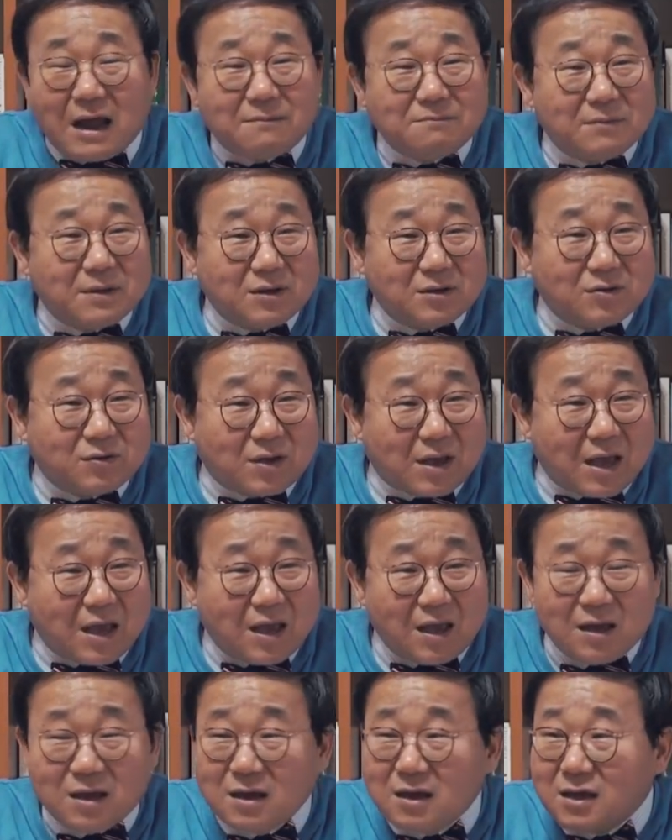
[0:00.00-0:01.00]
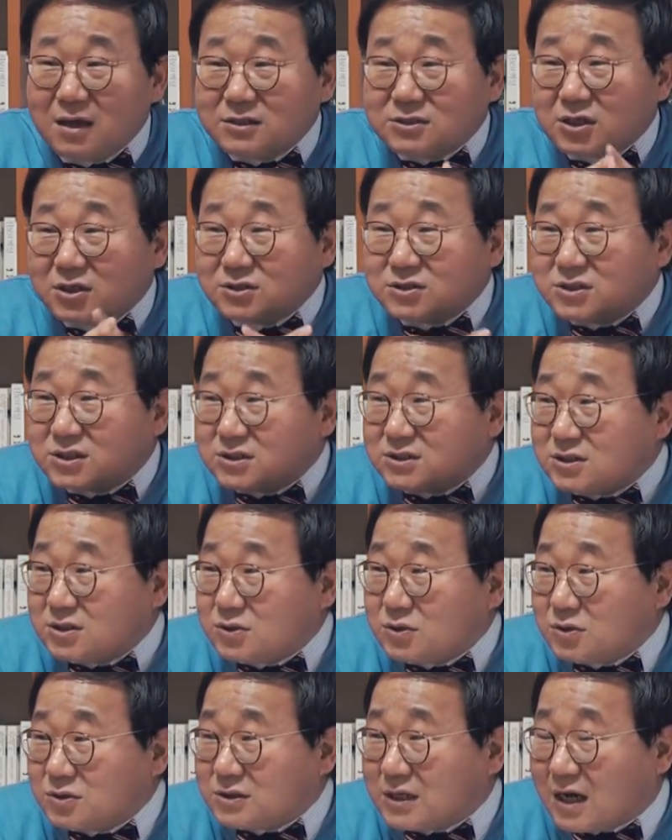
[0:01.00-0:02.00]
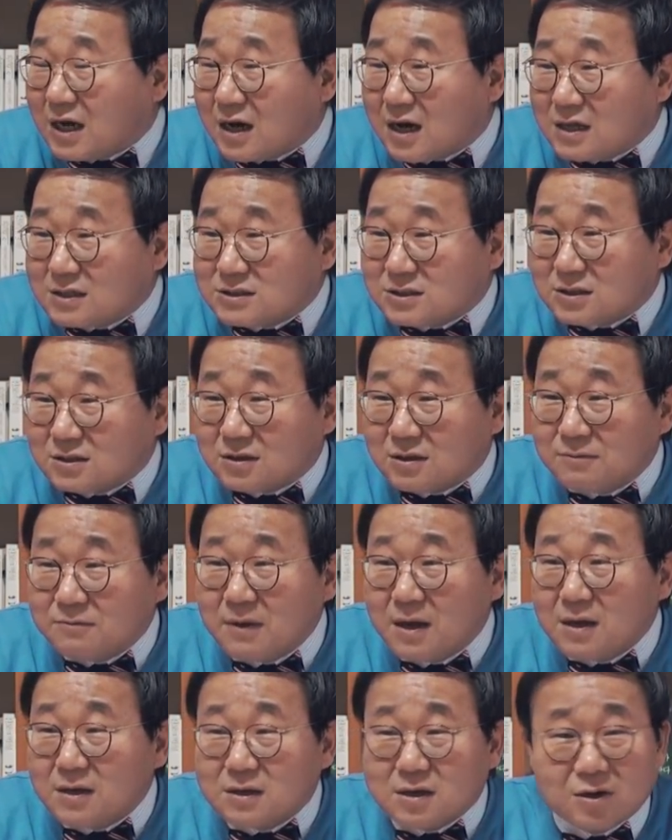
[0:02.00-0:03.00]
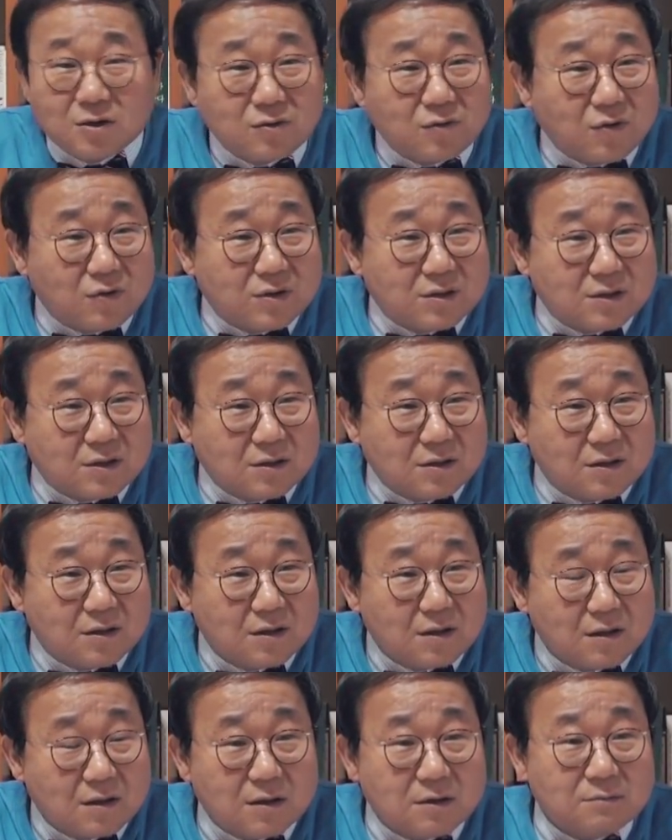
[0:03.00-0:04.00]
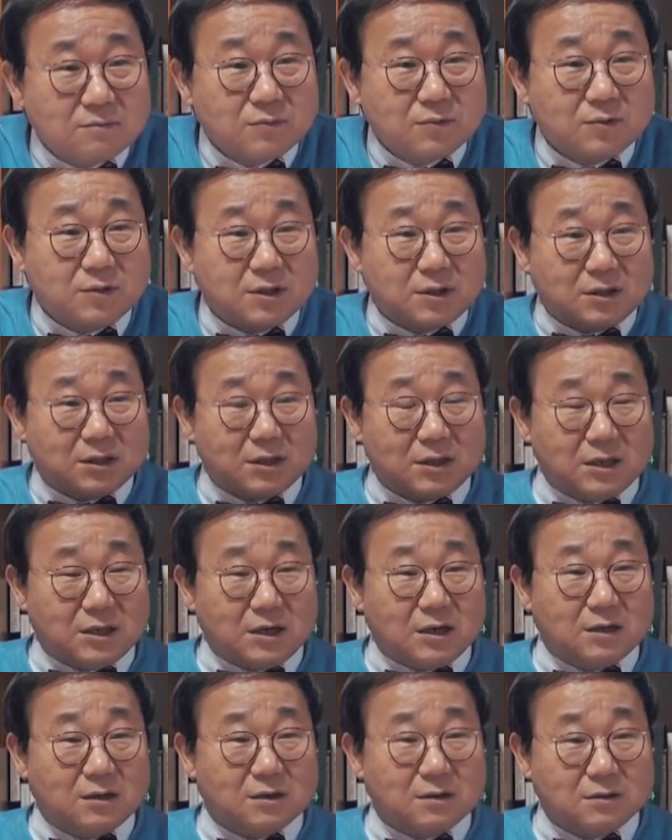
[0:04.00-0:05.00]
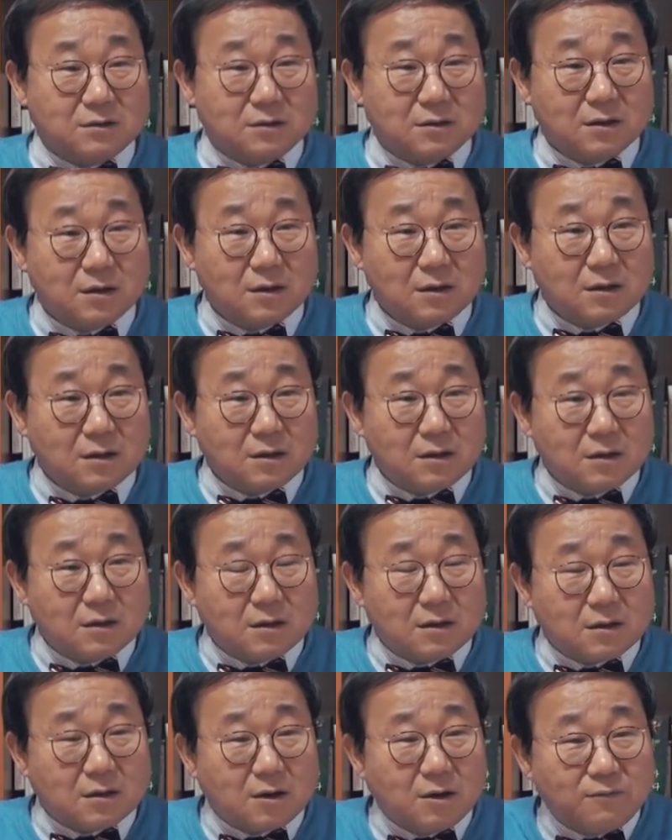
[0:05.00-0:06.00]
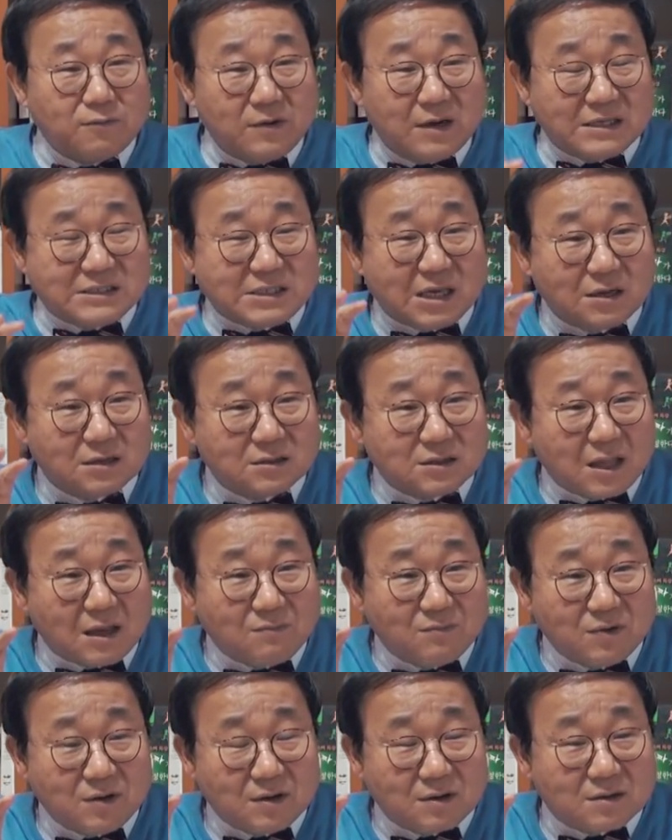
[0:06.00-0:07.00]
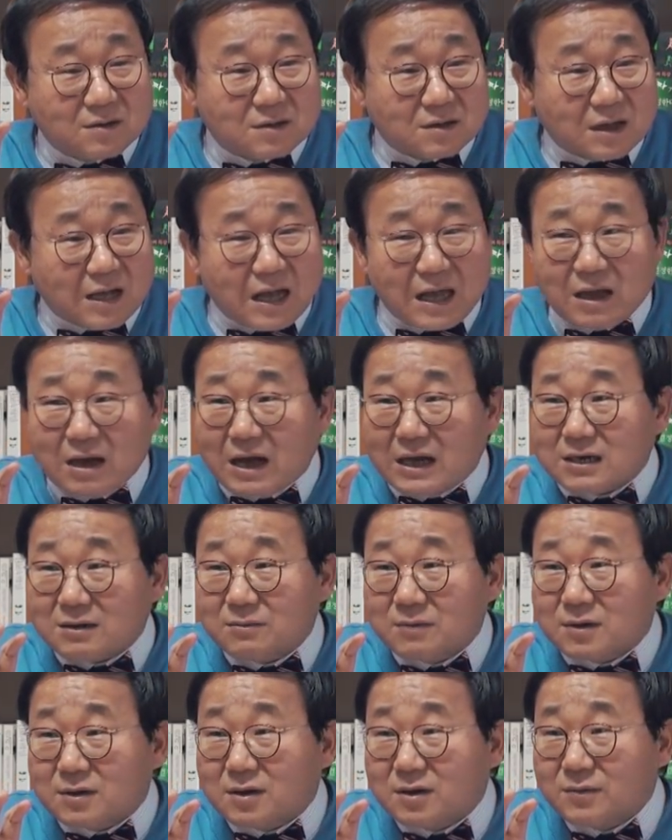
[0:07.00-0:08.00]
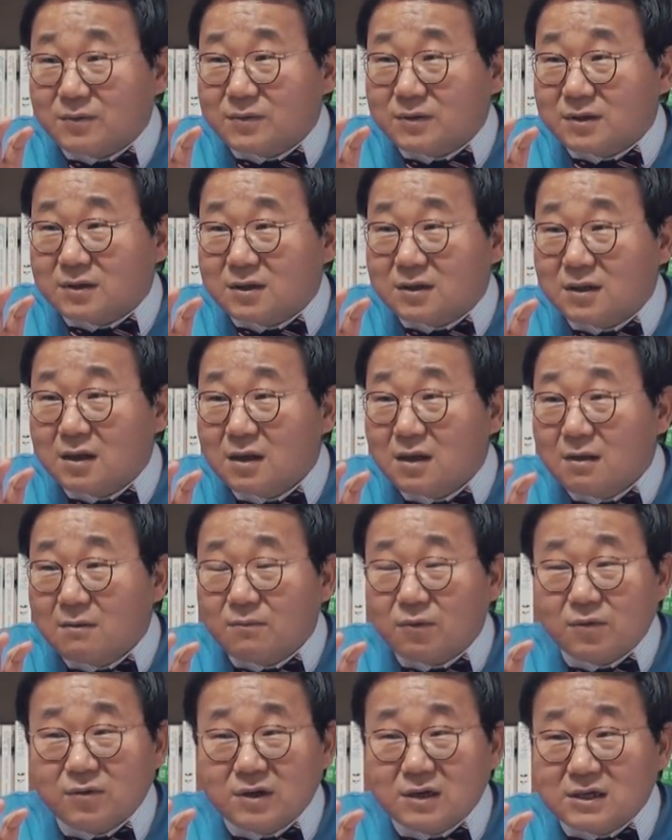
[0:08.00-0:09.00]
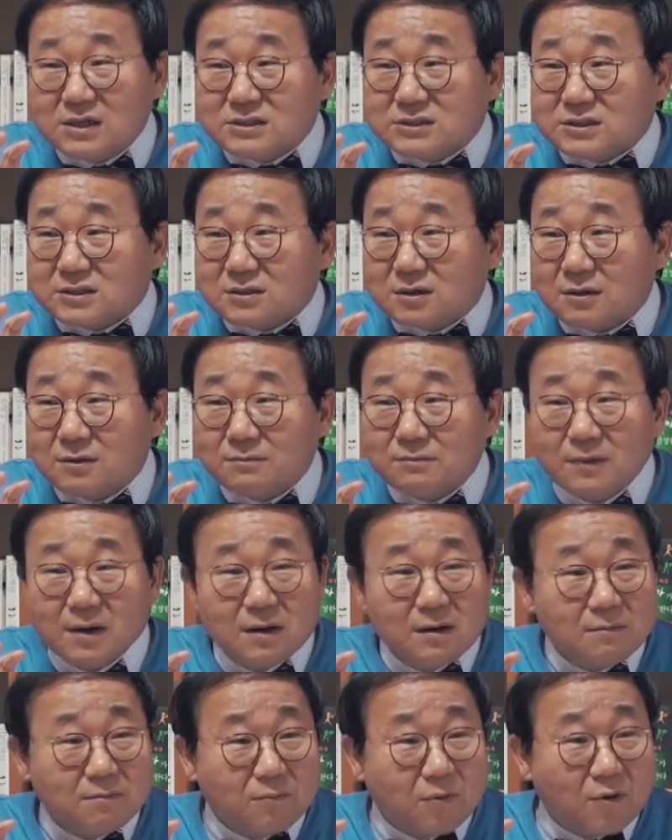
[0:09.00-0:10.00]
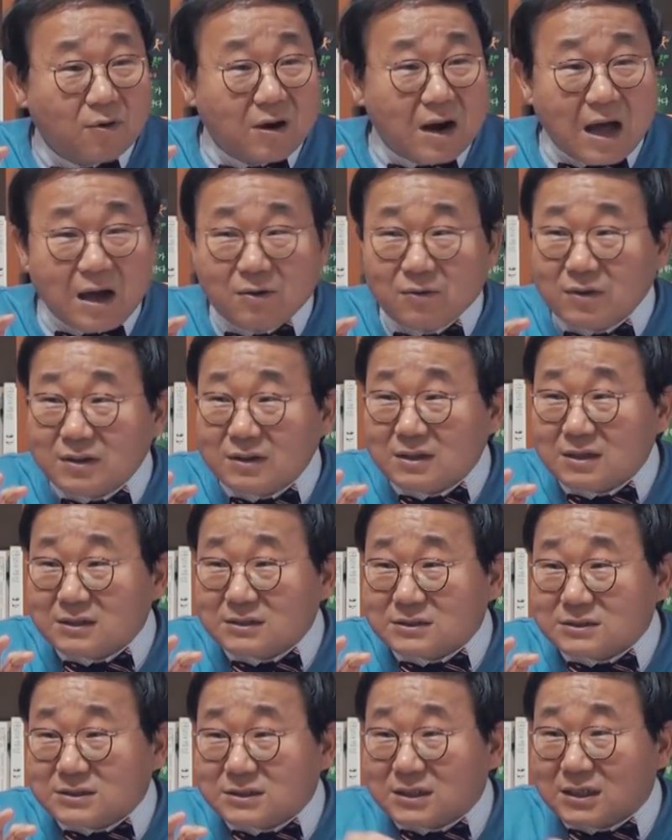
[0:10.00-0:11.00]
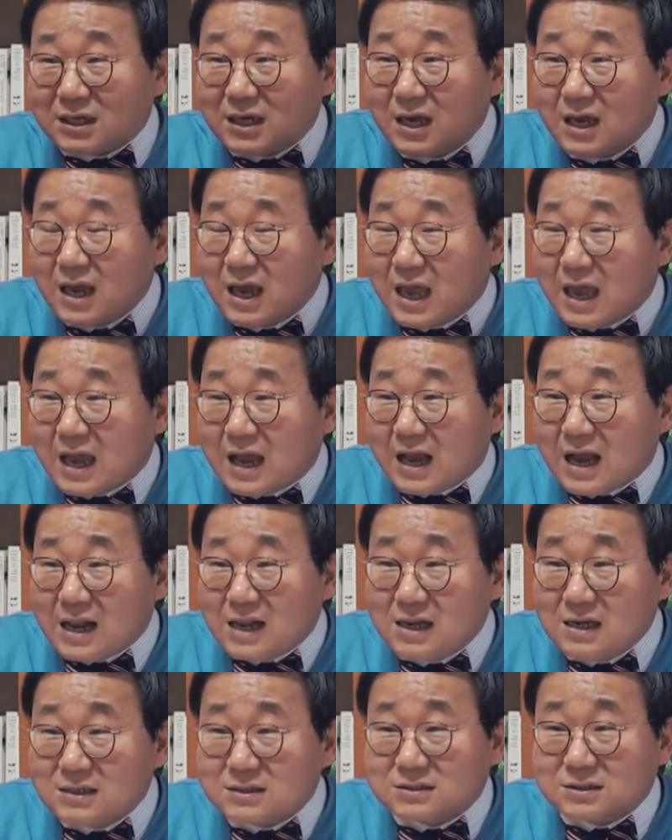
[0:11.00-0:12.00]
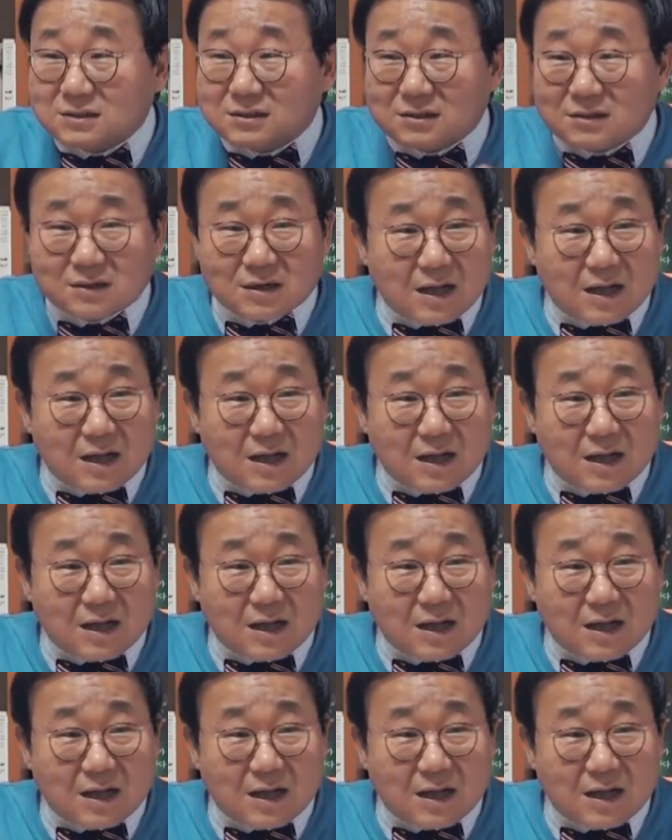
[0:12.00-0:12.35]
대한민국의 정치 지도자가 지금 겪고 있는 의문인 건 그분의 성 때문에 그럴까요? 아니면 그분들은 본인이 지금 뭘 하고 있는지 헷갈려서